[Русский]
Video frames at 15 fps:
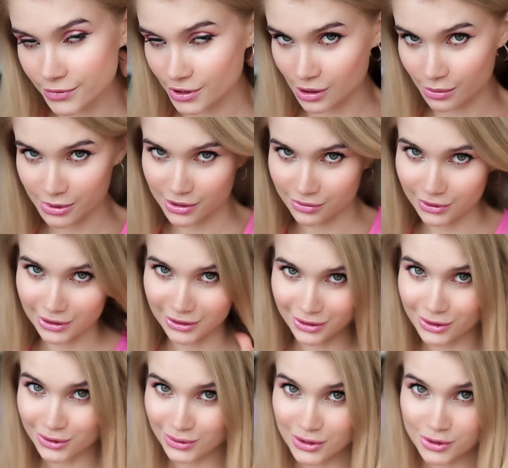Собственно, вот
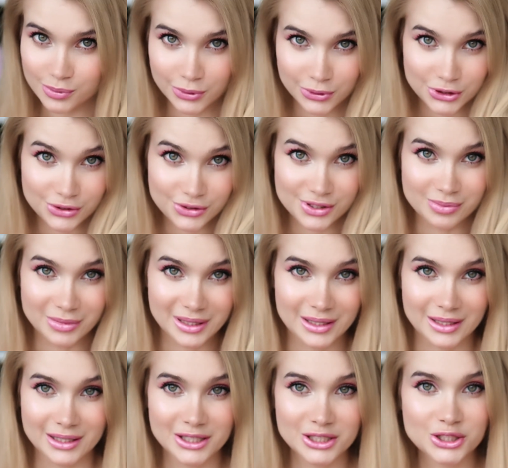такой вот у нас получился
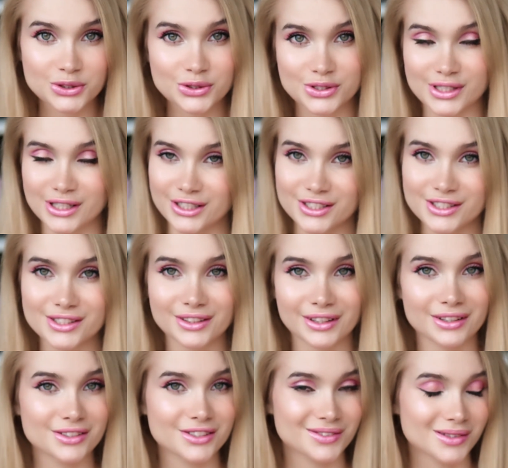макияж. Что скажете,
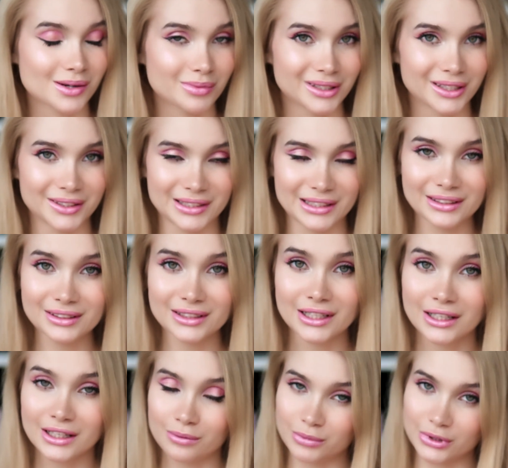нравится вам или нет?
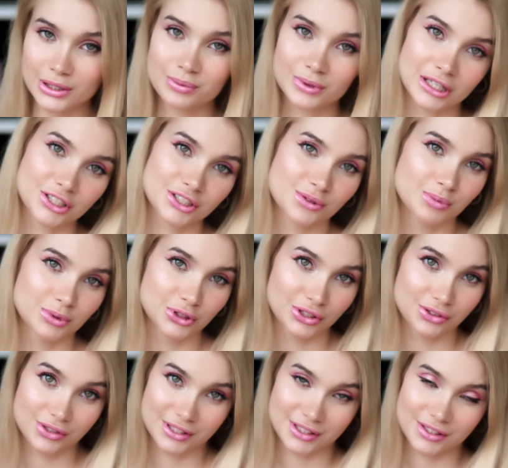Мне кажется,
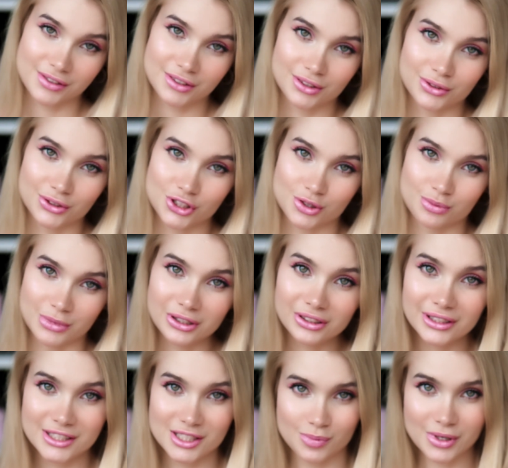получилось действительно очень
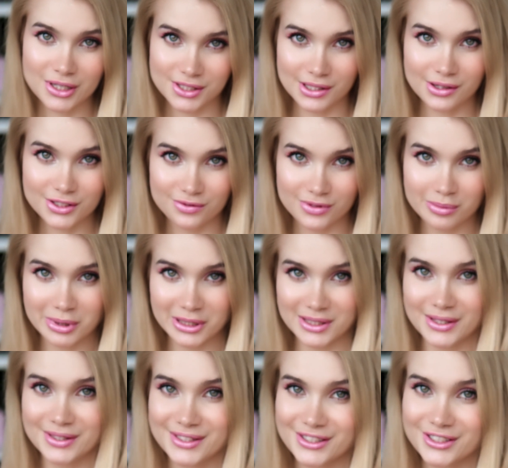мило, и теперь осталось
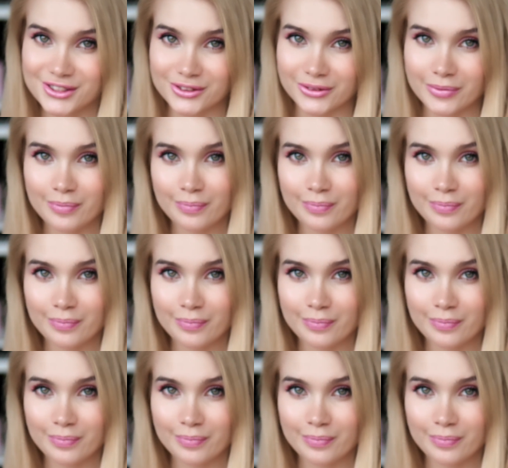выбрать одежду.